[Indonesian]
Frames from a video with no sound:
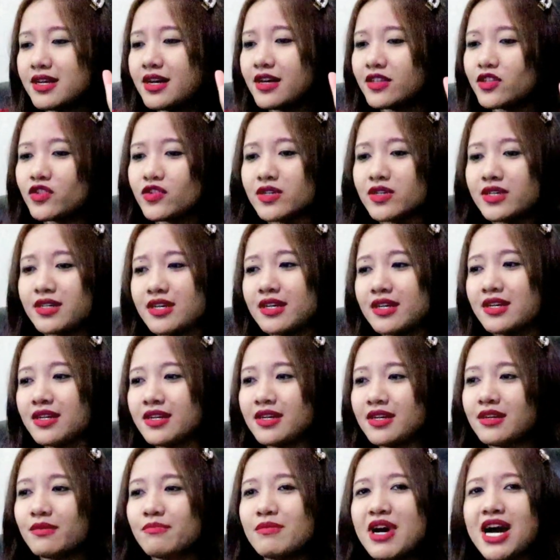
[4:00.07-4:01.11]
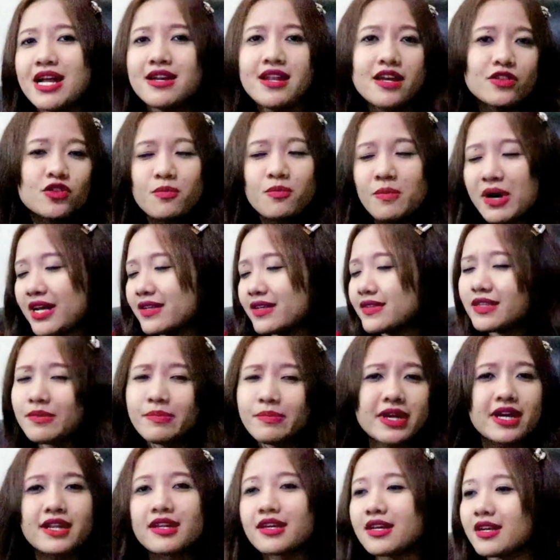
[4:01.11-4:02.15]
dia tuh badan tuh pasti
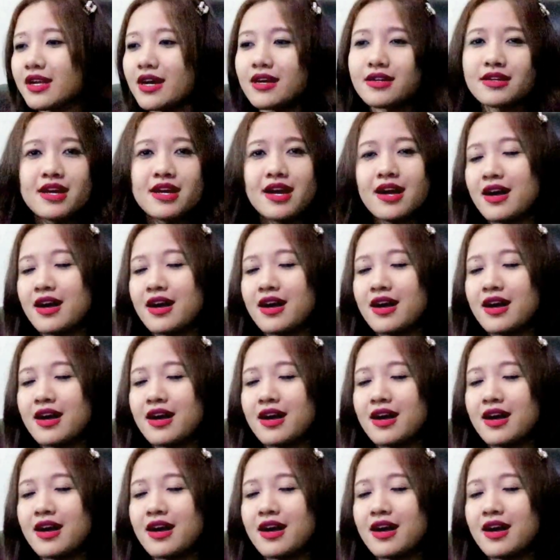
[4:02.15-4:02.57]
pengen gerak